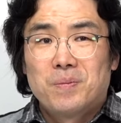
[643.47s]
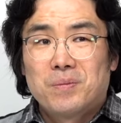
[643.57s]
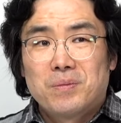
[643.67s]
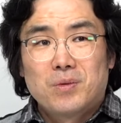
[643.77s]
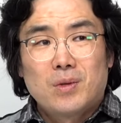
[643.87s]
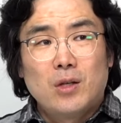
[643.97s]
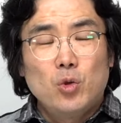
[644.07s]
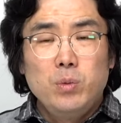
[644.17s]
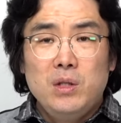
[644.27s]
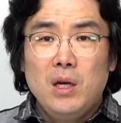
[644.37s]
난 좀
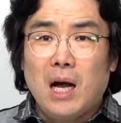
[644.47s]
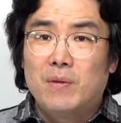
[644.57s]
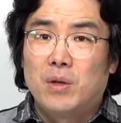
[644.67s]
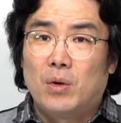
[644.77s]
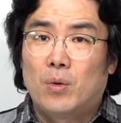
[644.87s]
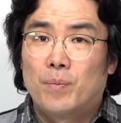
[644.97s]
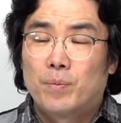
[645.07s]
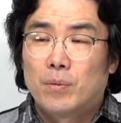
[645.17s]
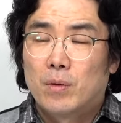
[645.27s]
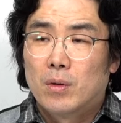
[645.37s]
이해가 안 돼요
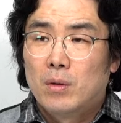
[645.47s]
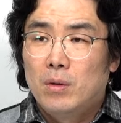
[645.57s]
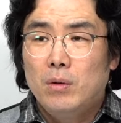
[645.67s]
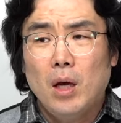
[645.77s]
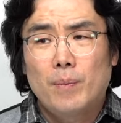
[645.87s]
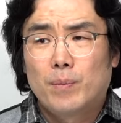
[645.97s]
이게